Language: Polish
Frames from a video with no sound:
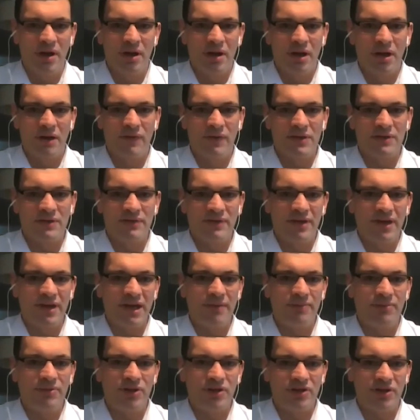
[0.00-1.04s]
więc wydaje
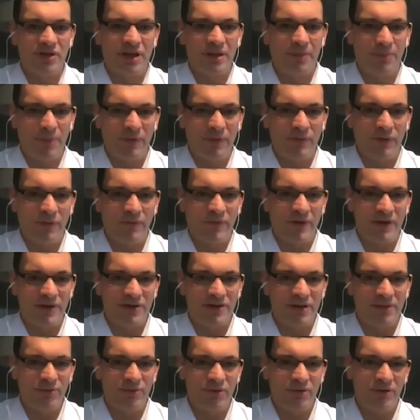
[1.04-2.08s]
mi się, że na pewno
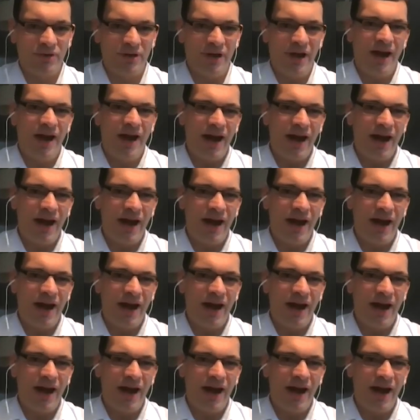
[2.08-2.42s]
ważna broń,